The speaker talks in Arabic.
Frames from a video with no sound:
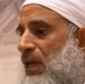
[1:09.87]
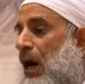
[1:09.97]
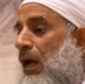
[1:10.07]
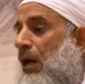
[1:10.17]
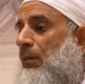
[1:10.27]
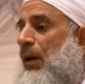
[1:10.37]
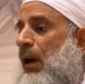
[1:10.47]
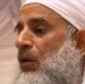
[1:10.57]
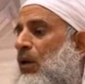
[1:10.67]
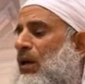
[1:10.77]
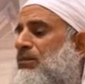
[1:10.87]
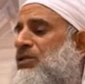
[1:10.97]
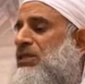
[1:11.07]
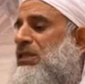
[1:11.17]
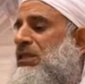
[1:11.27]
أربعة
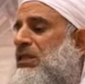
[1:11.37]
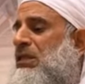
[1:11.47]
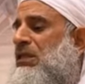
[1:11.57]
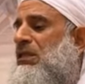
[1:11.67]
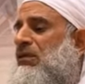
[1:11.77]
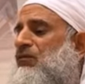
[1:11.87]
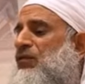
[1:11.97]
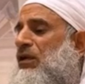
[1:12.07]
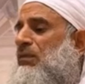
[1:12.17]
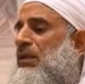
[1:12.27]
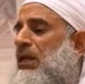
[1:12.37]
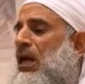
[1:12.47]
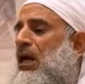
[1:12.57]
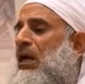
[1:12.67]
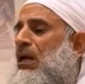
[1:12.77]
وخمسين في المئة